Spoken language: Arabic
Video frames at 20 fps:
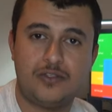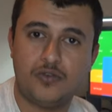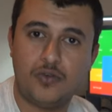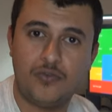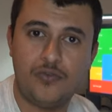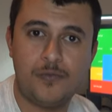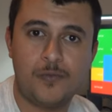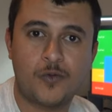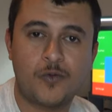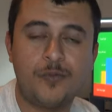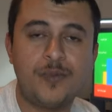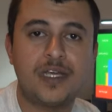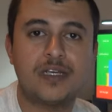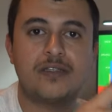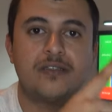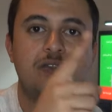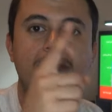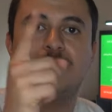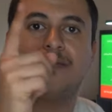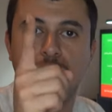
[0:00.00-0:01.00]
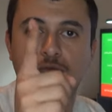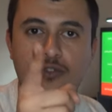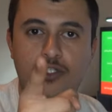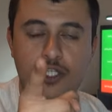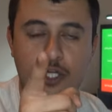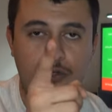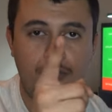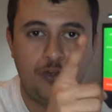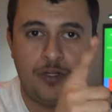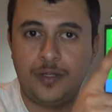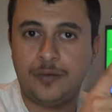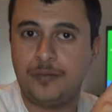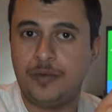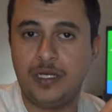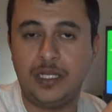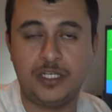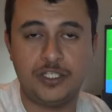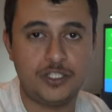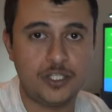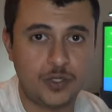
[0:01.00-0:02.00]
12 برو ماكس وتشحنونه
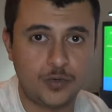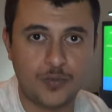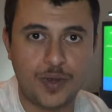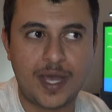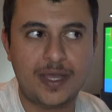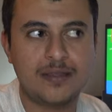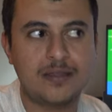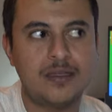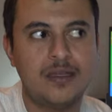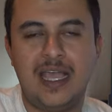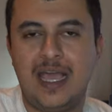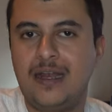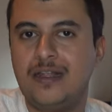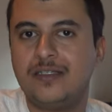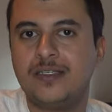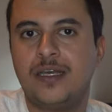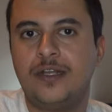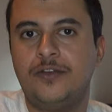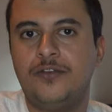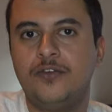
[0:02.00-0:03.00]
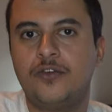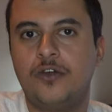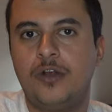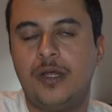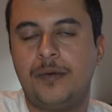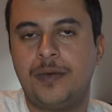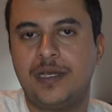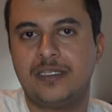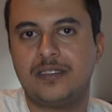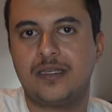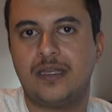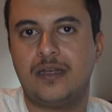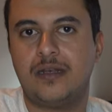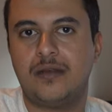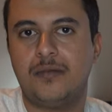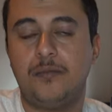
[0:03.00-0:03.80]
بال20 واط هل يسخن عندكم ولا ما يسخن